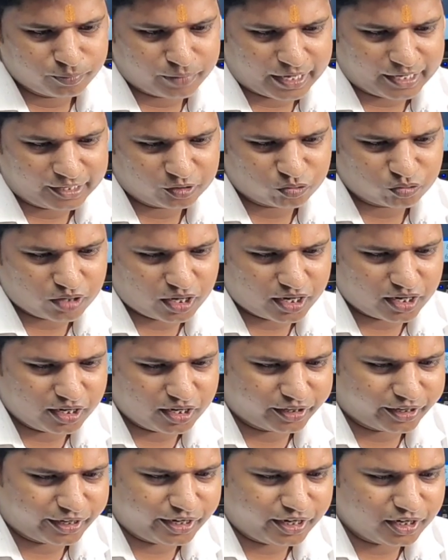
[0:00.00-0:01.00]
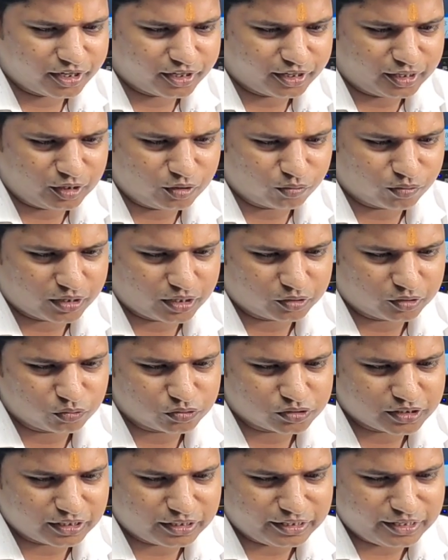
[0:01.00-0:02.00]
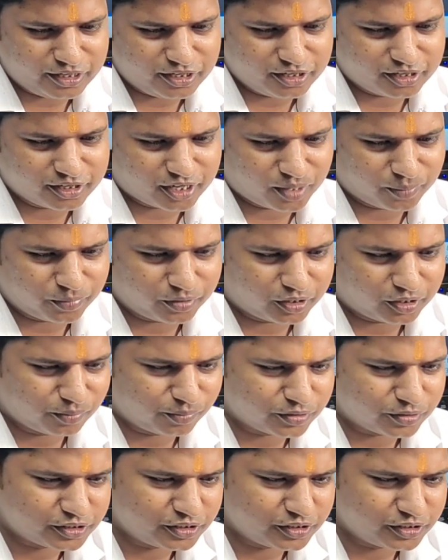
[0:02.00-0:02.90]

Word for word: माइक्रो आयरन का हीट नहीं हो रहा है तो उसका लीड खराब है कि